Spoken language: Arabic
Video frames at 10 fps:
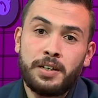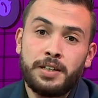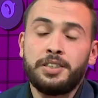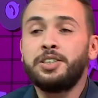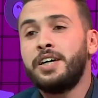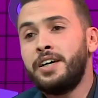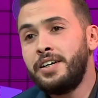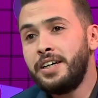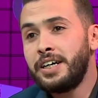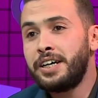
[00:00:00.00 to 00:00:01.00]
ديجا
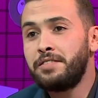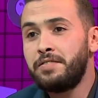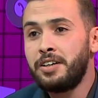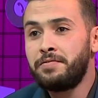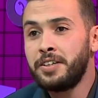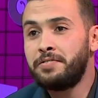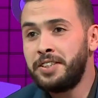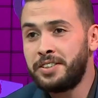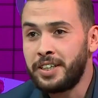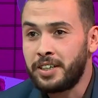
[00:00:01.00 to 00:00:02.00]
انا قريت في لافاك
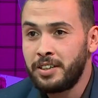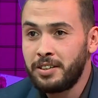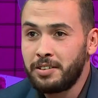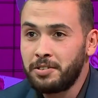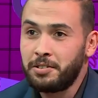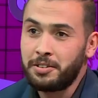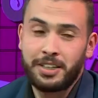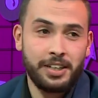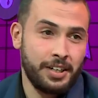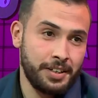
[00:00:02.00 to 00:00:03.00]
فيزيك
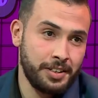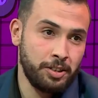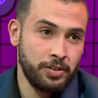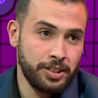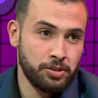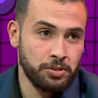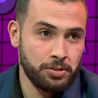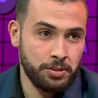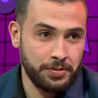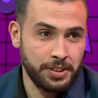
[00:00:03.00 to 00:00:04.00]
دونك عندي
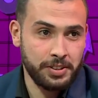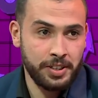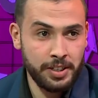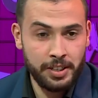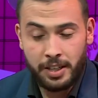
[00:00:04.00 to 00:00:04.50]
ليسونس اون فيزيك